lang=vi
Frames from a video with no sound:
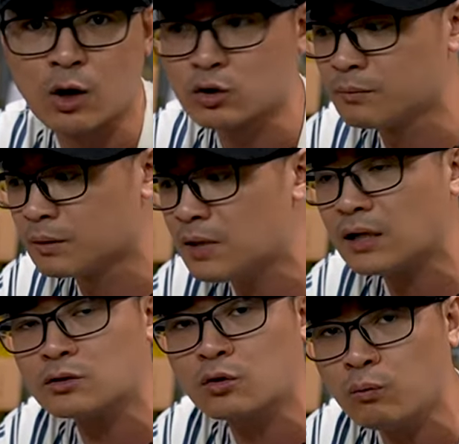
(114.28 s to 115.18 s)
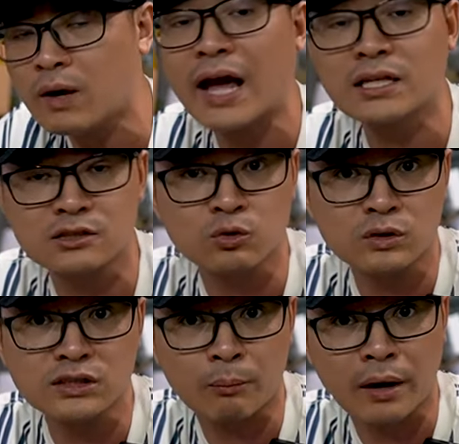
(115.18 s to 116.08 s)
Châu thì mình biết cũng hay sử
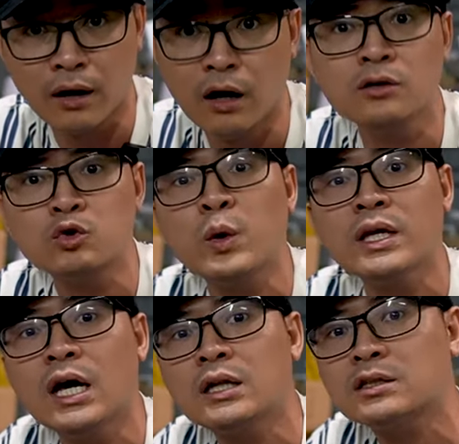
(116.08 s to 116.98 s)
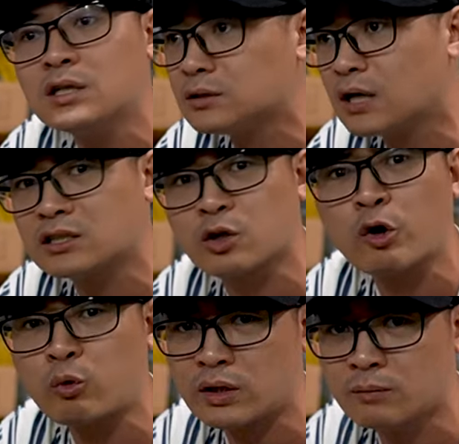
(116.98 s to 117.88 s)
dụng dòng máy lớn. Tuy nhiên thì trước giờ chỉ
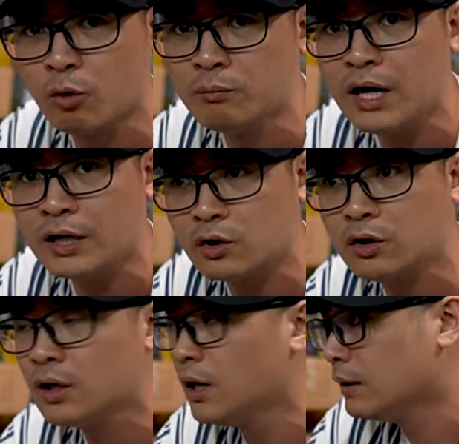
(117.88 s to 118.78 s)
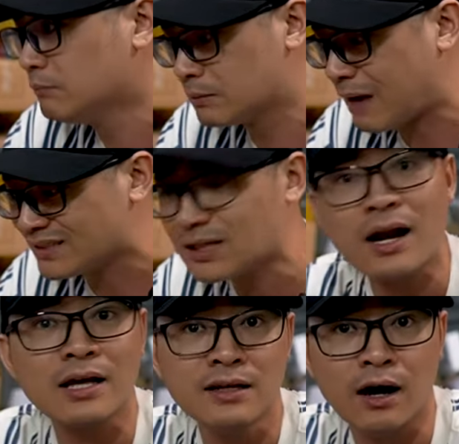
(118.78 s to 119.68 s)
loanh quanh đến 40 thôi. Mình bán rất
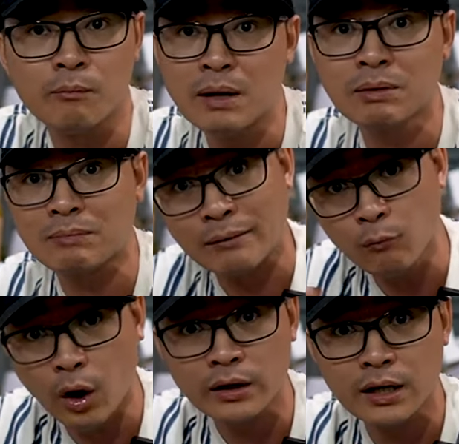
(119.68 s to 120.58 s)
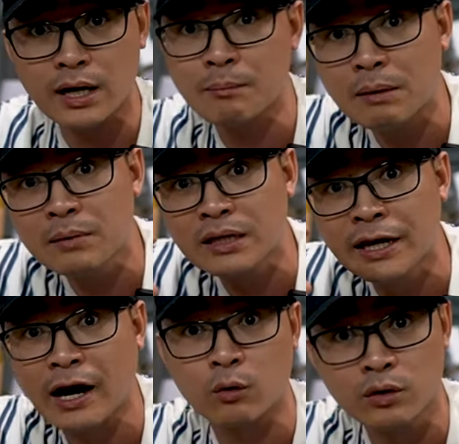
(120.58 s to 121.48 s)
là nhiều, bên mình bán buôn, nên là bên mình
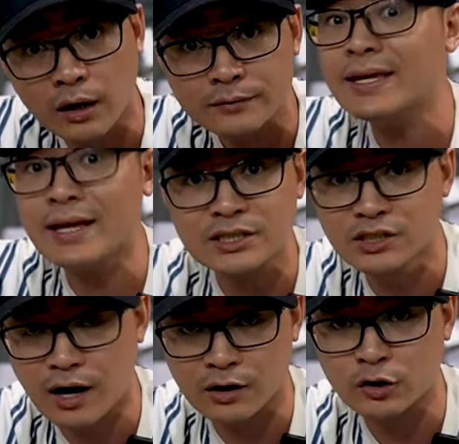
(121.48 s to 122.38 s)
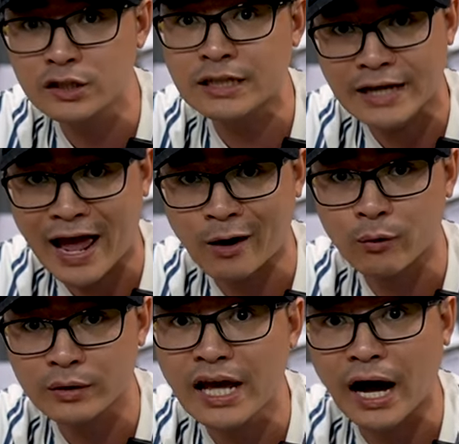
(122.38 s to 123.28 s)
hiểu được cái thị trường nó như thế nào,
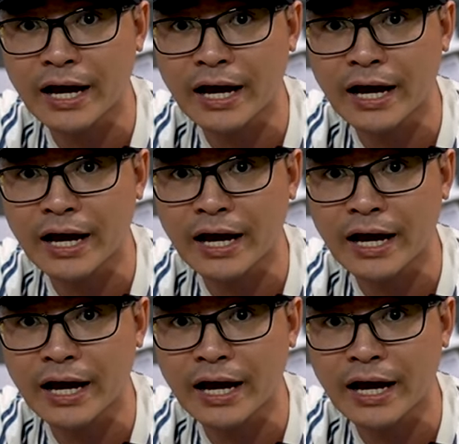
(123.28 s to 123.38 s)
địa